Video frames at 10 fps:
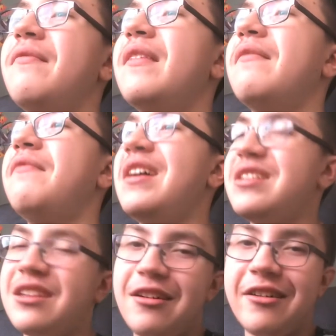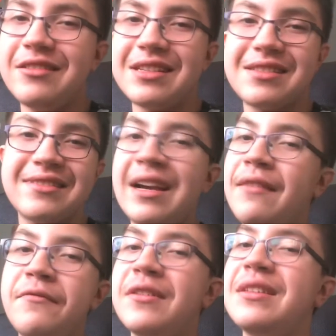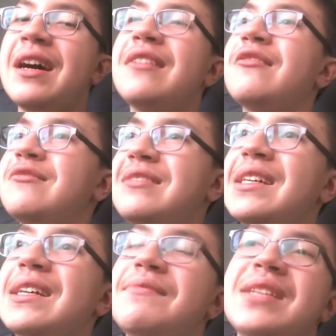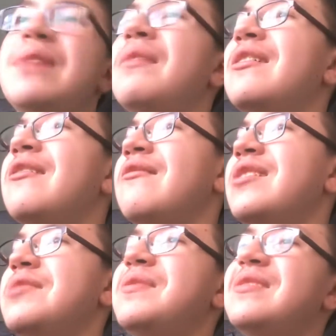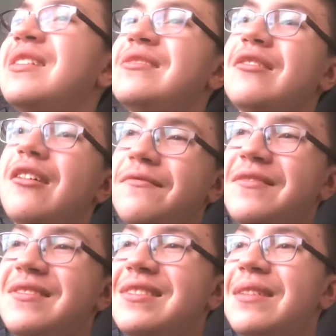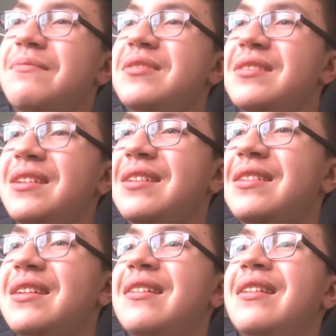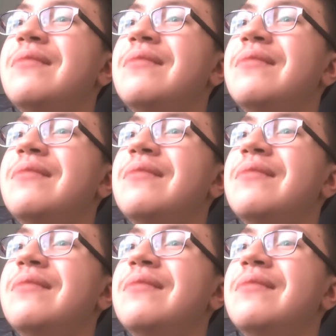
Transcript: Welcher Ort das sein wird, hat Rosa gibt es immer noch nicht bis jetzt offiziell bestätigt.